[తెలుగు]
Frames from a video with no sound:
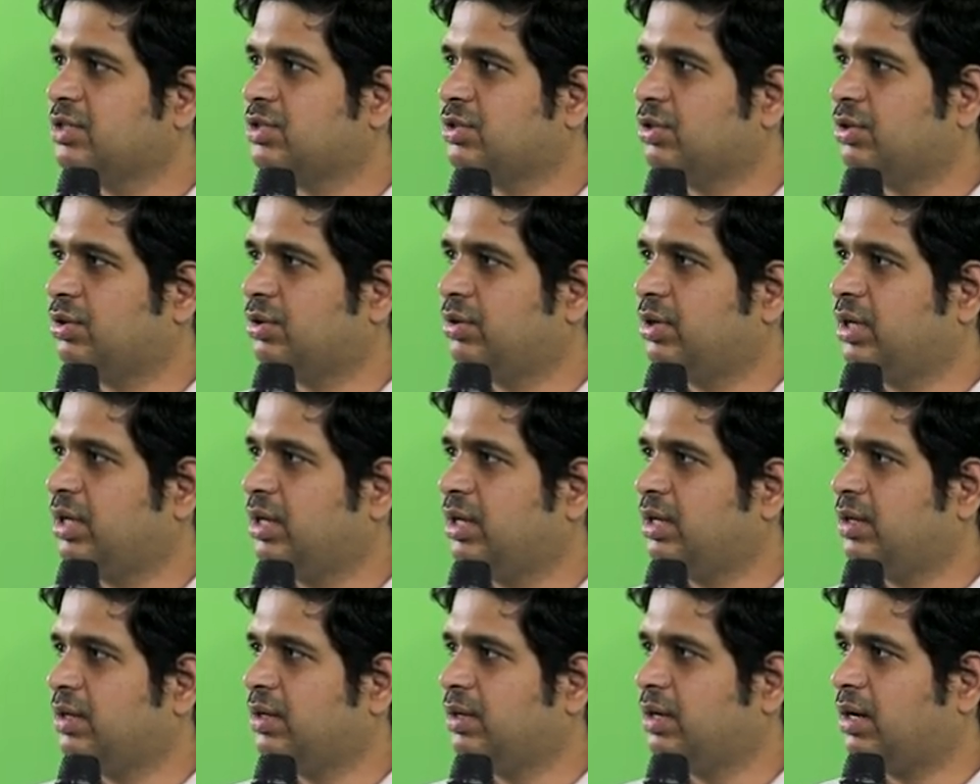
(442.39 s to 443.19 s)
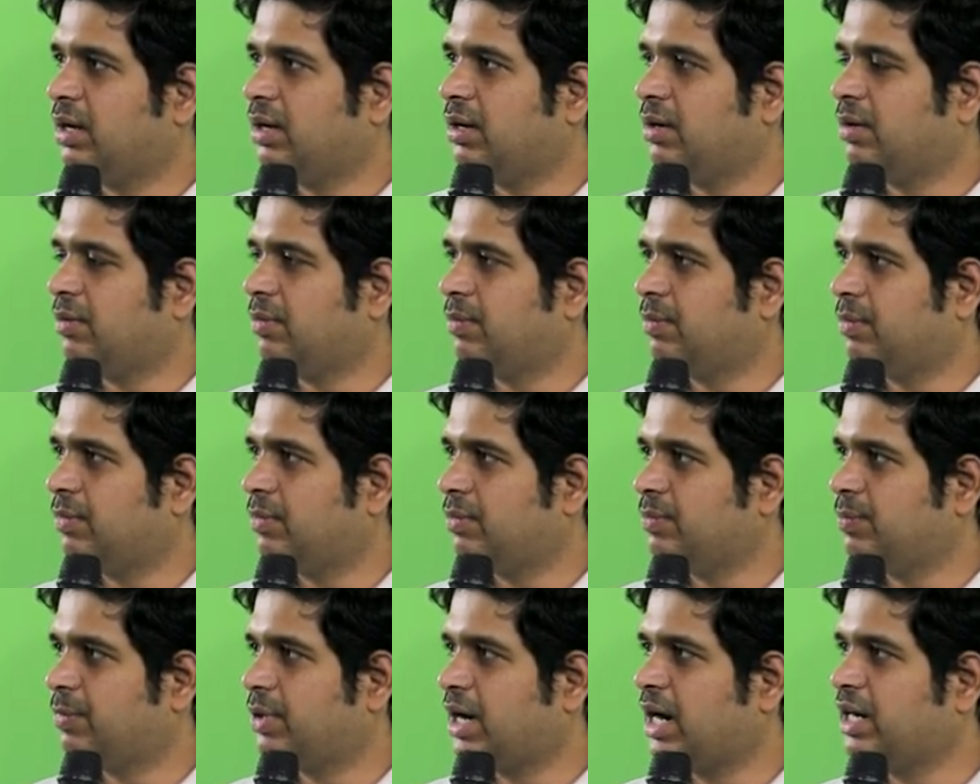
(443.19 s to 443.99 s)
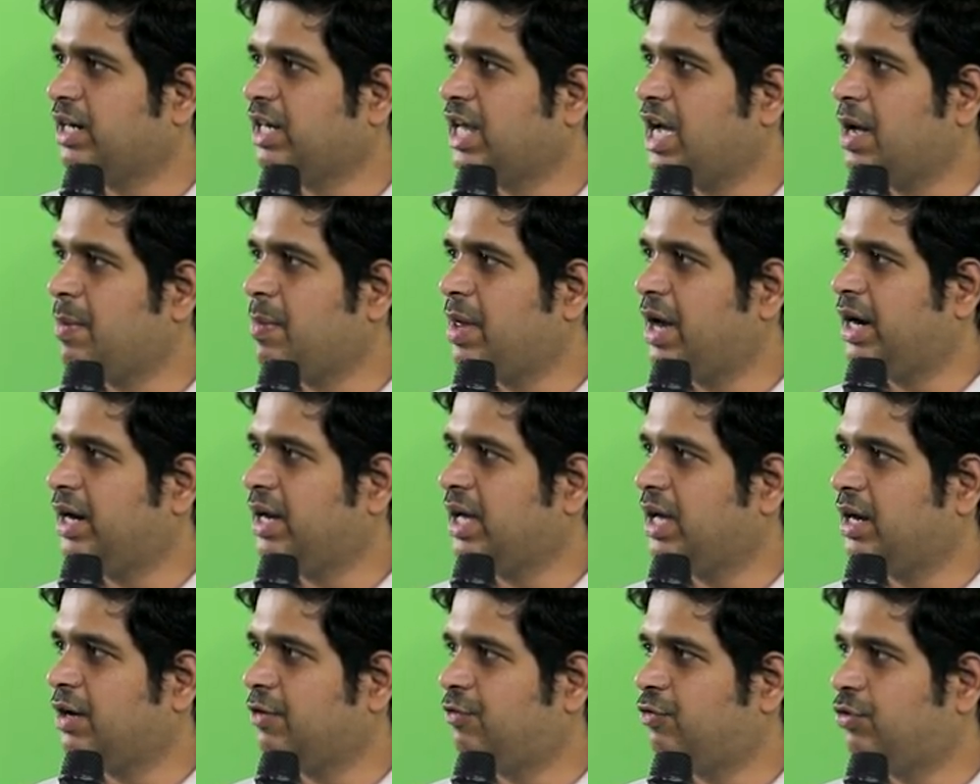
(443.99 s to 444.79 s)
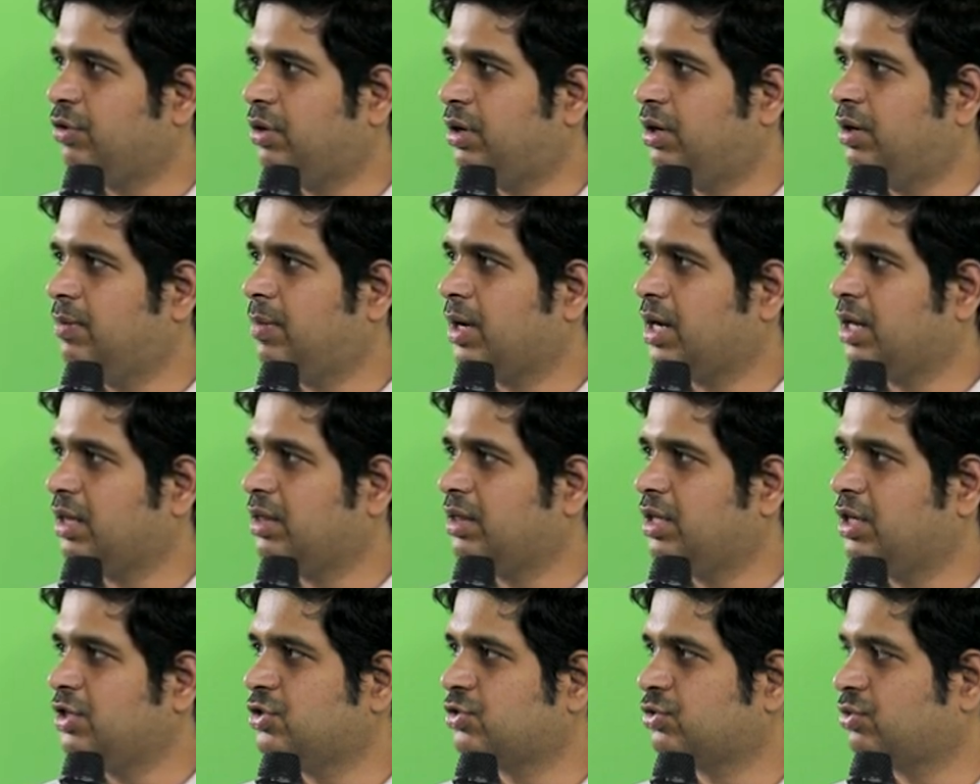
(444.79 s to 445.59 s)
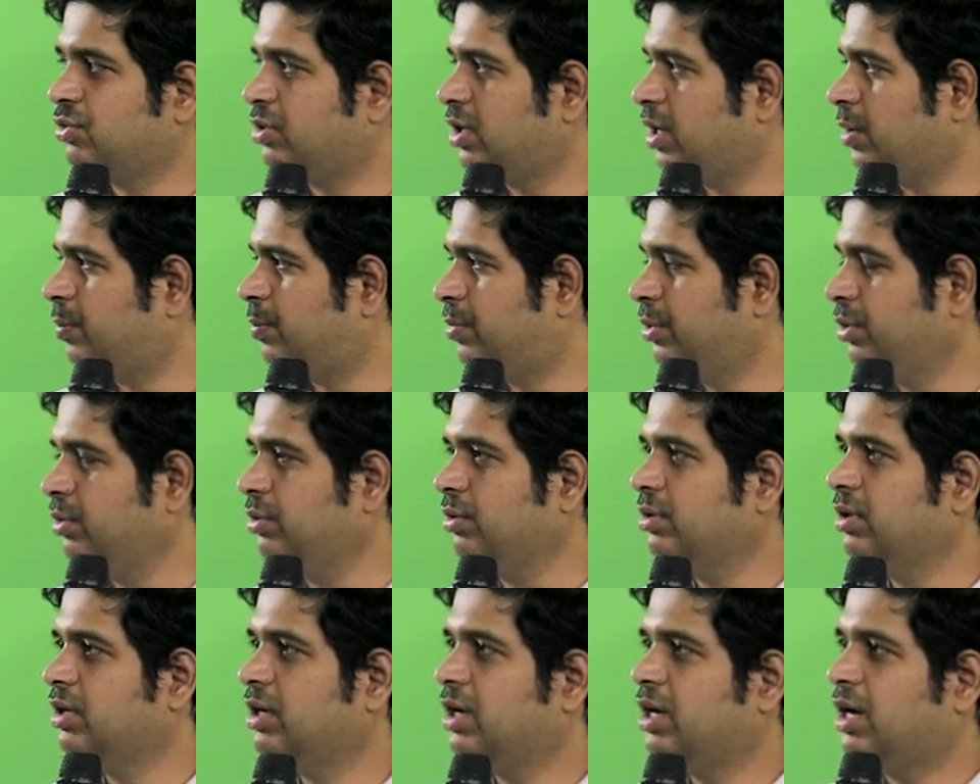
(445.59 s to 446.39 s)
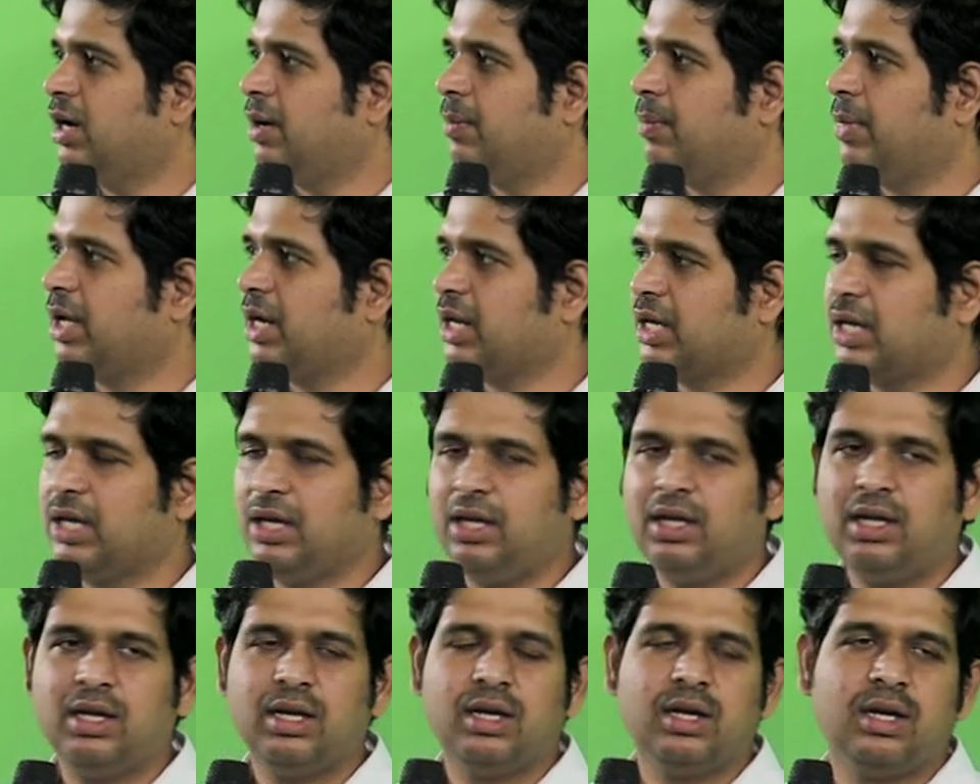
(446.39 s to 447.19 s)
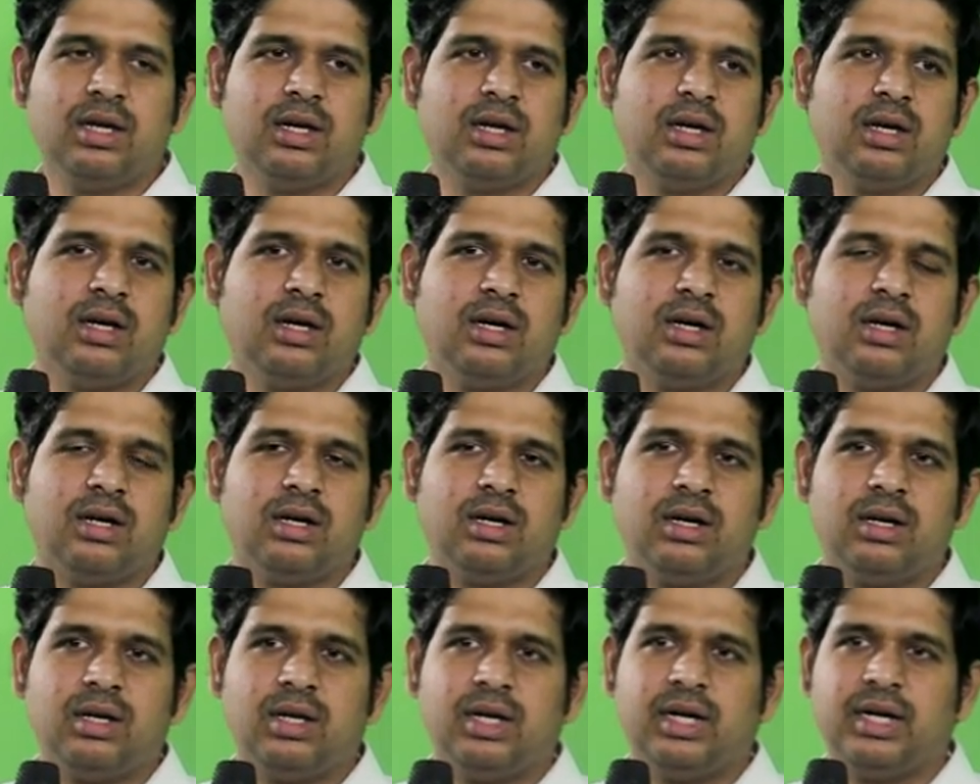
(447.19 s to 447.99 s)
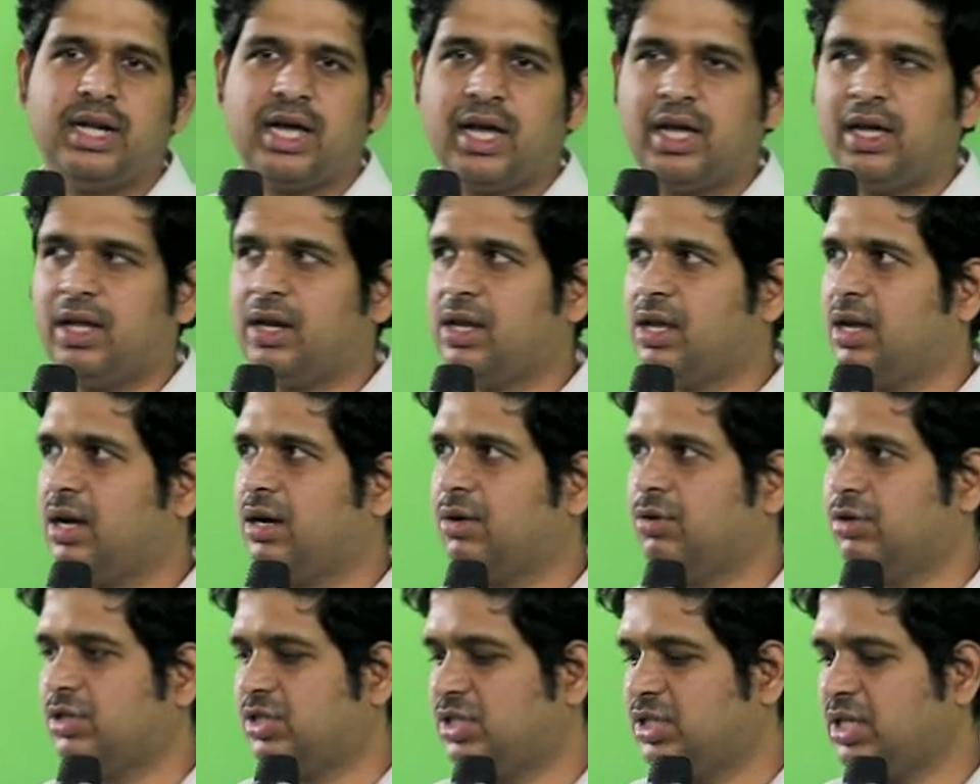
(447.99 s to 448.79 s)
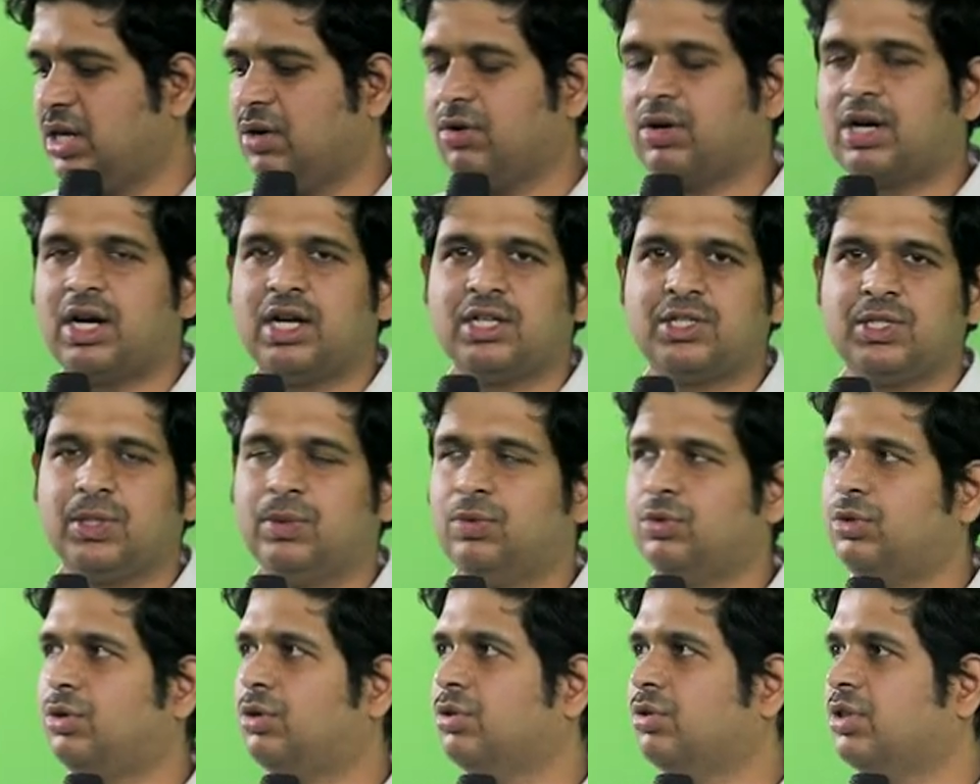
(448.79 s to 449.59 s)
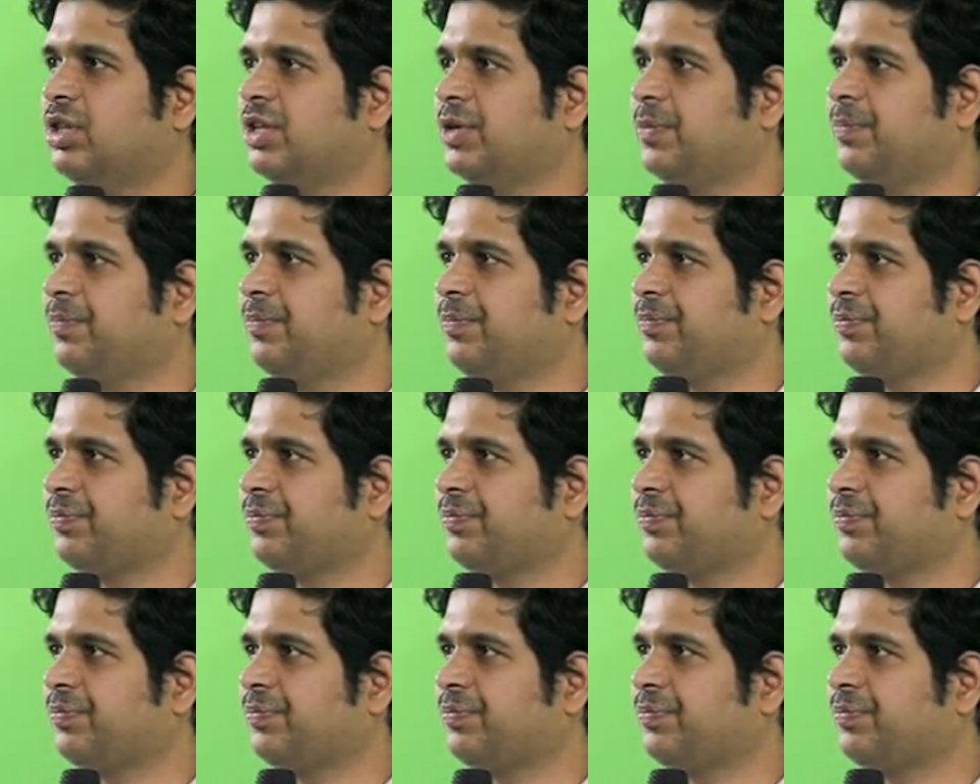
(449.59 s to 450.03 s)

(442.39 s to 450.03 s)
సో ఈ కంటామినేట్ అయిన ఫుడ్ మనం తీసుకున్నప్పుడు మనకి ఈ డయేరియా వచ్చే అవకాశం ఉంటుంది